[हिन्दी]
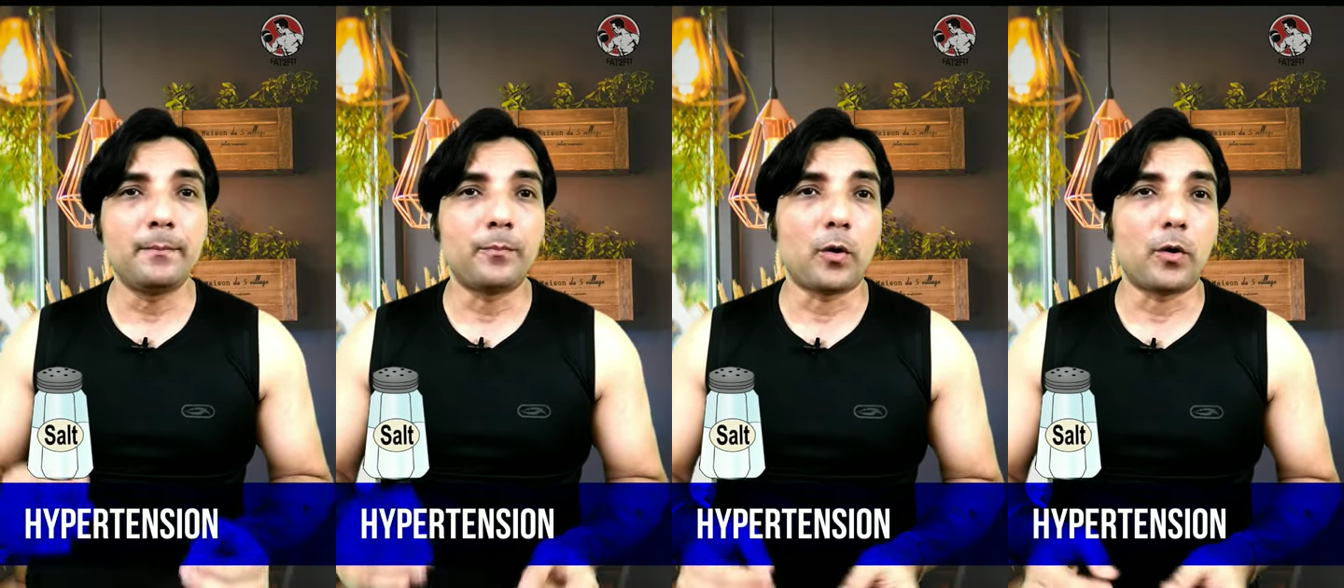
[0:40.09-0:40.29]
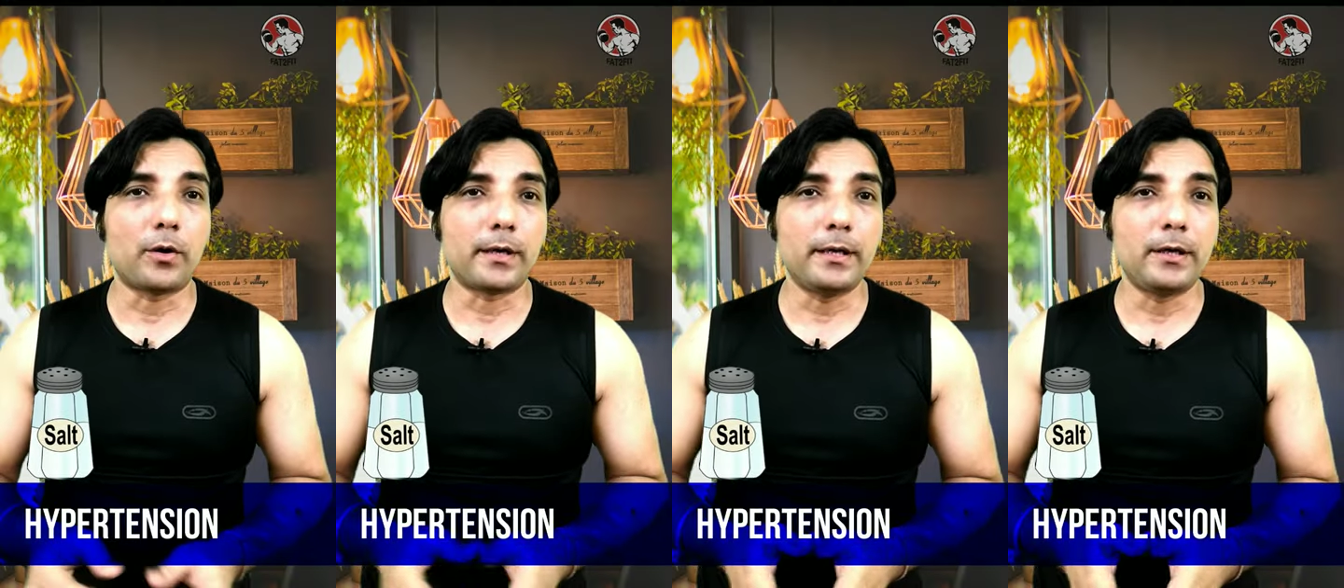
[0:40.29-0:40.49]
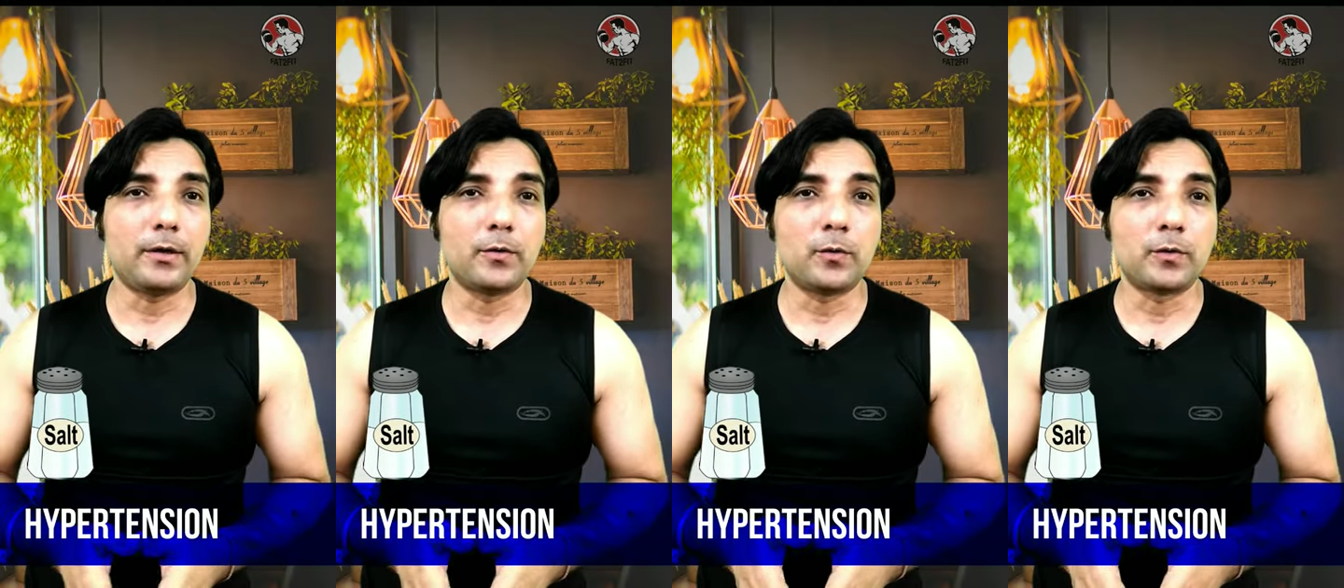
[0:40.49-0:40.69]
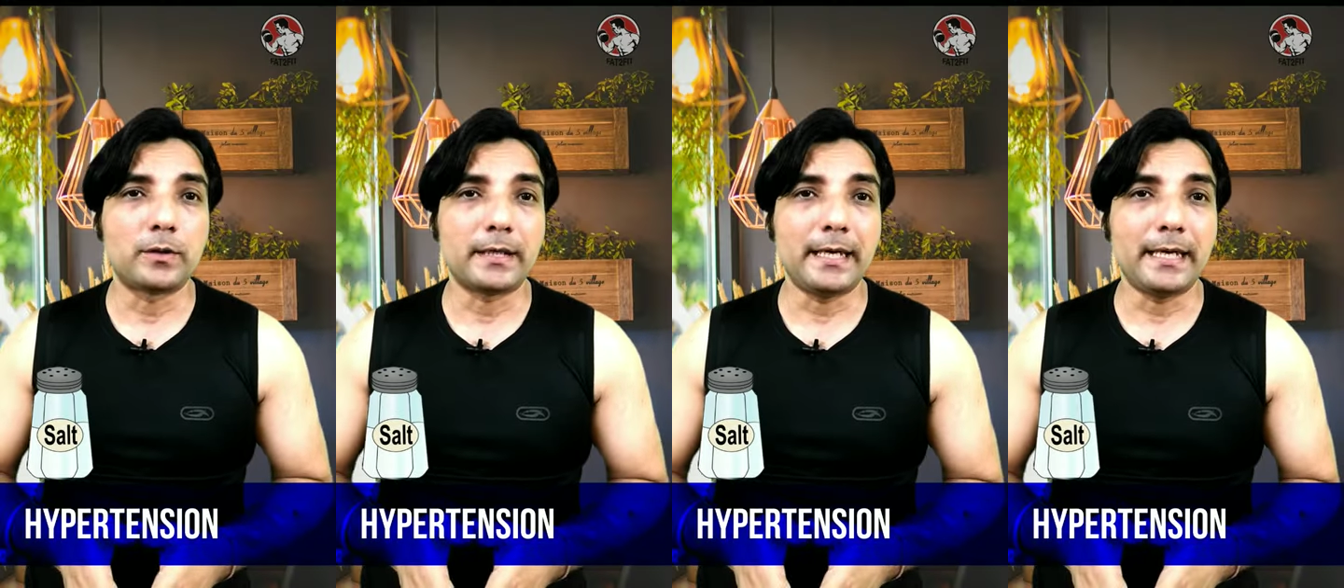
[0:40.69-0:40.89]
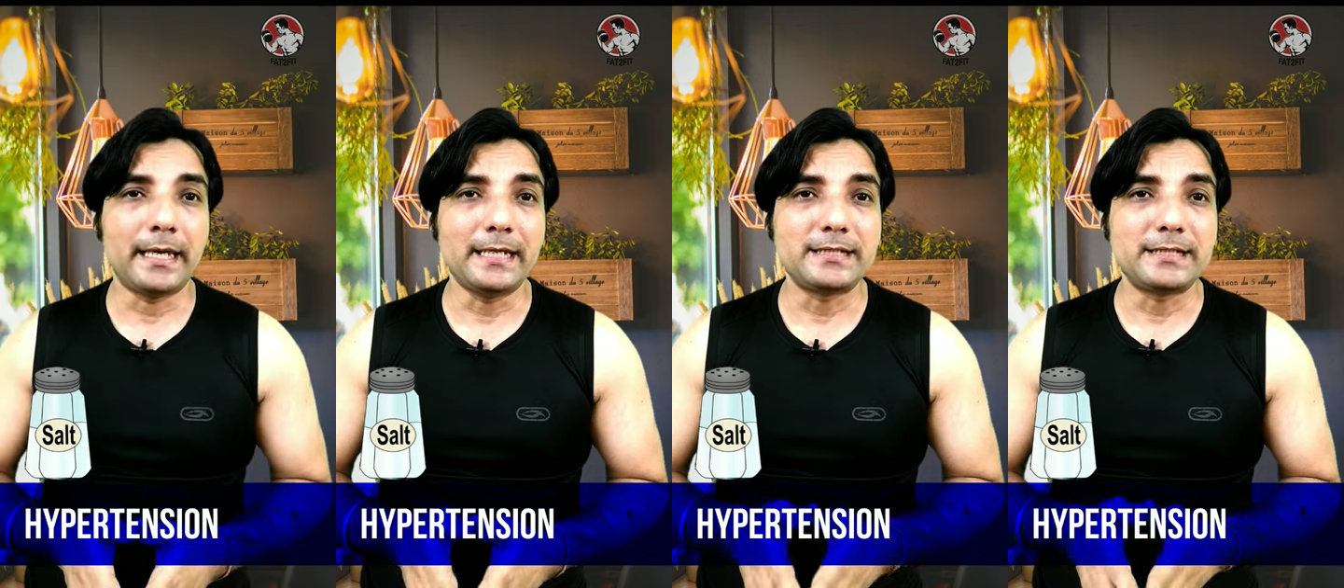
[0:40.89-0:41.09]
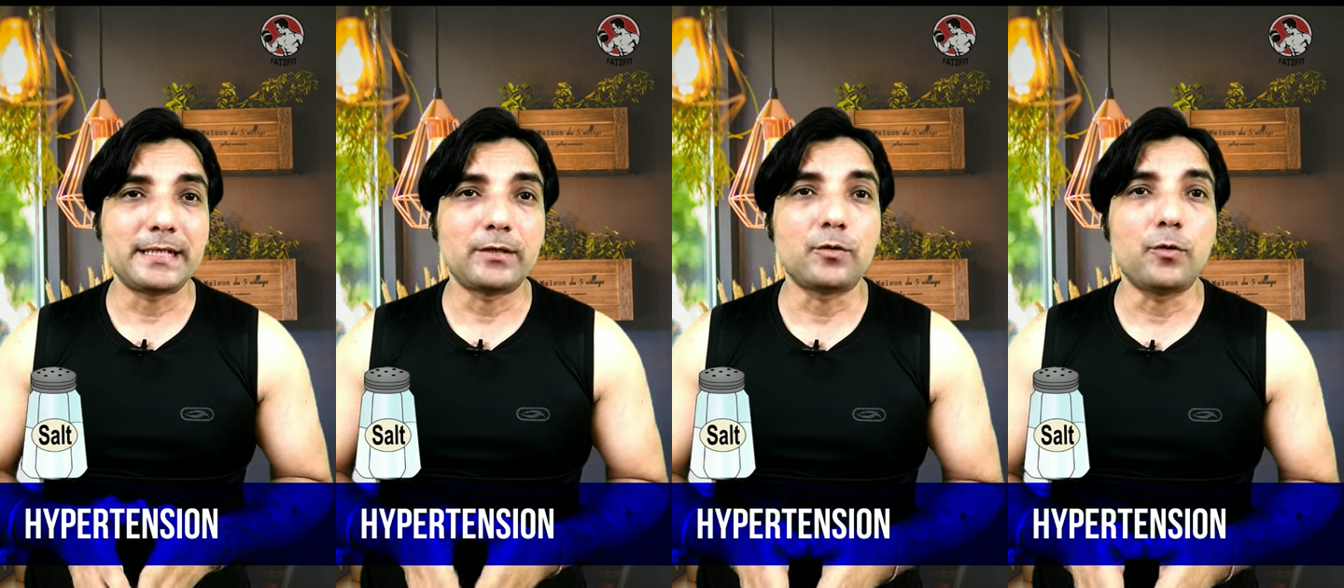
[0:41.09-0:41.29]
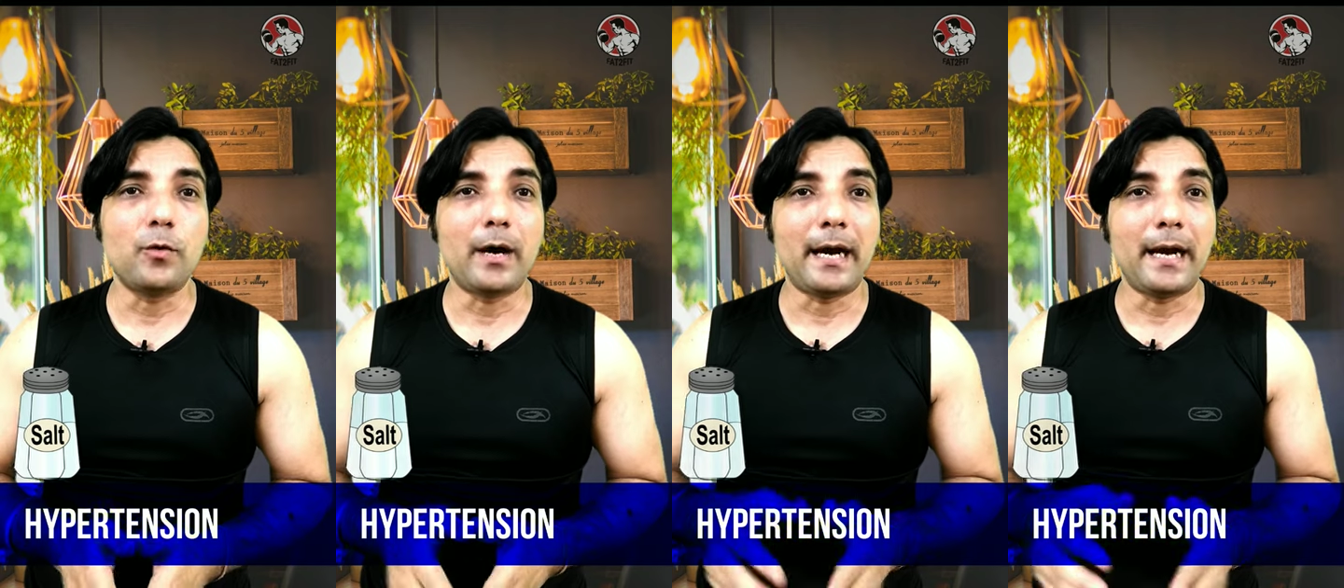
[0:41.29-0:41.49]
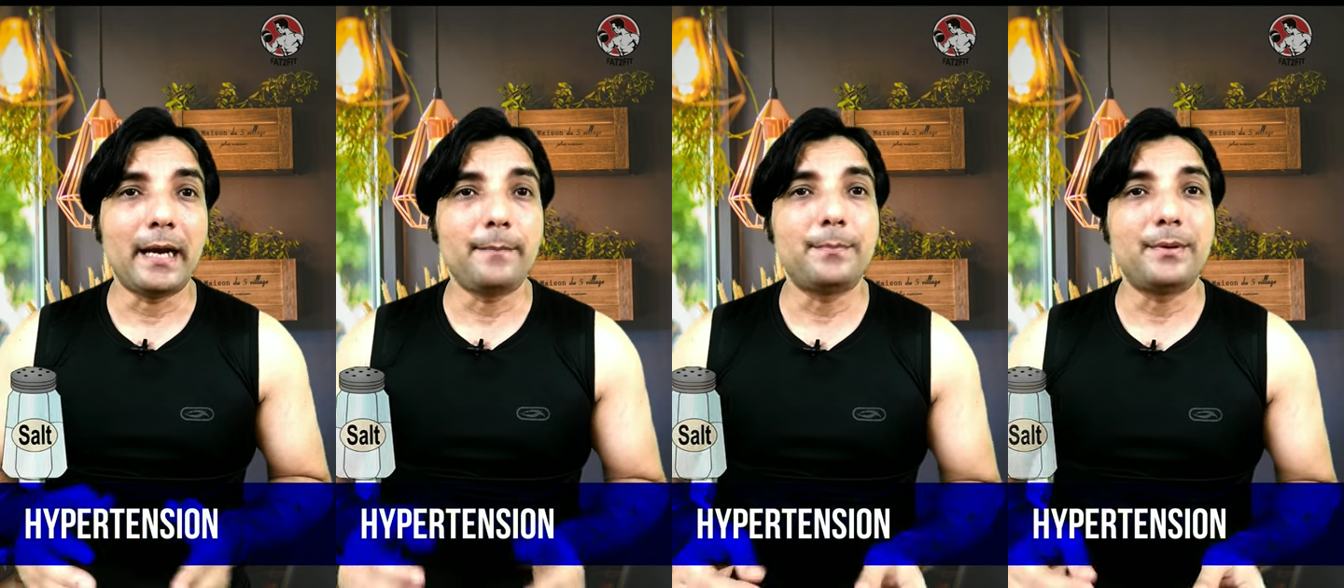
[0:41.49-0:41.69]
इम्पोर्टेंट होता है जिनको
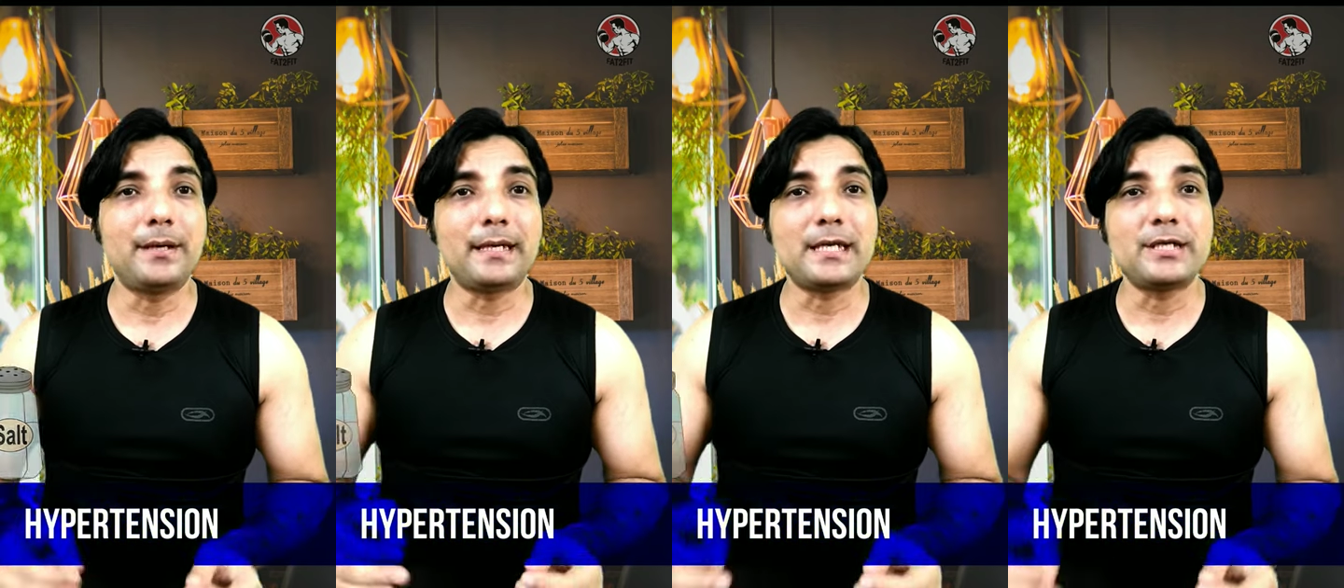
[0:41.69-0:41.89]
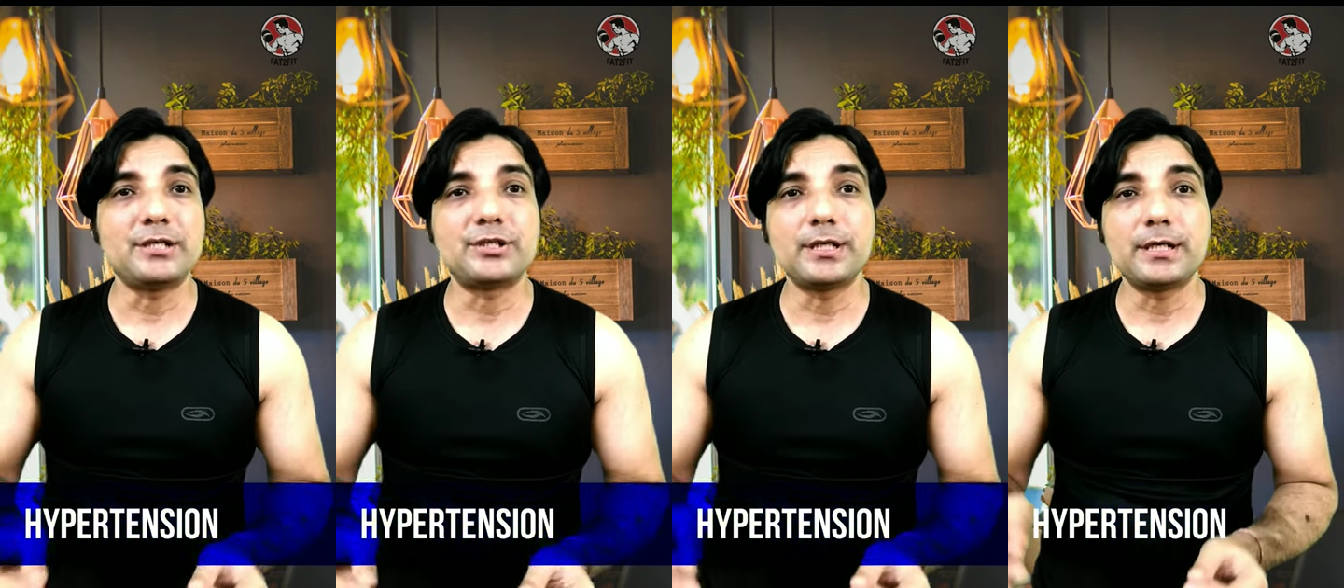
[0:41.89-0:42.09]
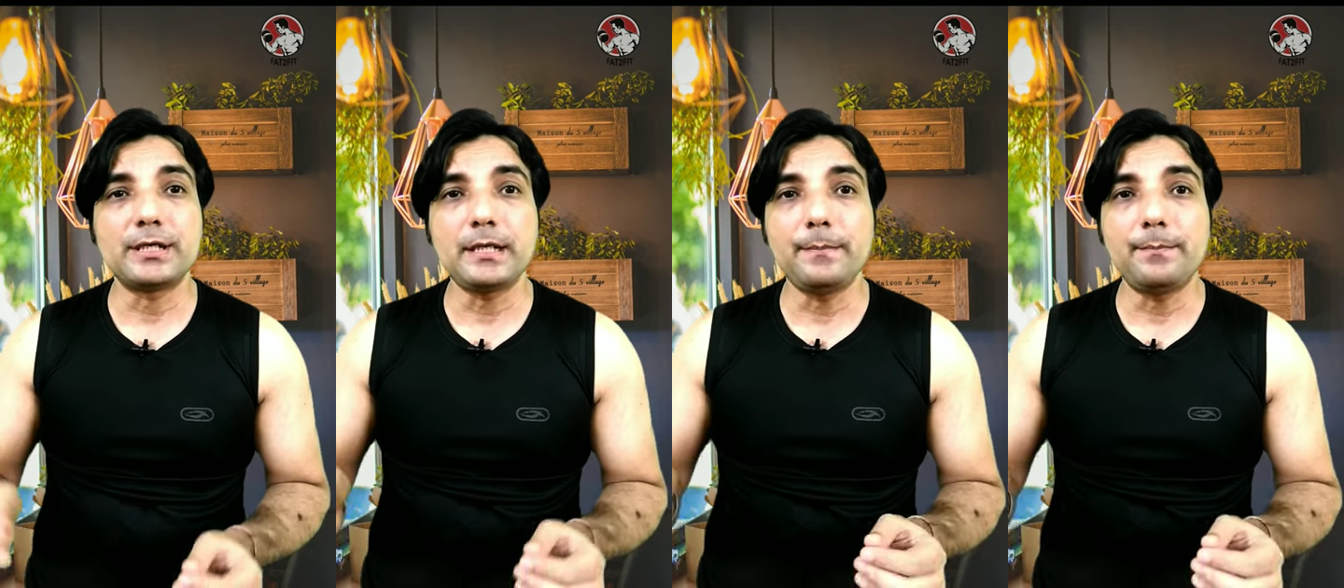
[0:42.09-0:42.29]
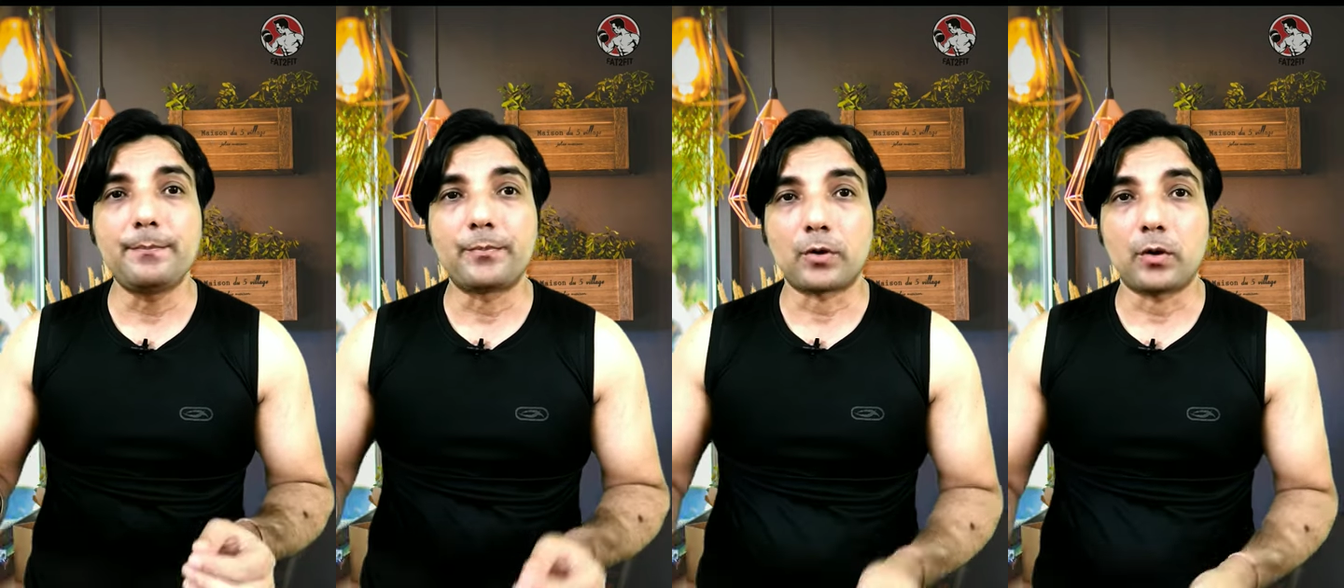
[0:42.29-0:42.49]
हाइपरटेंशन की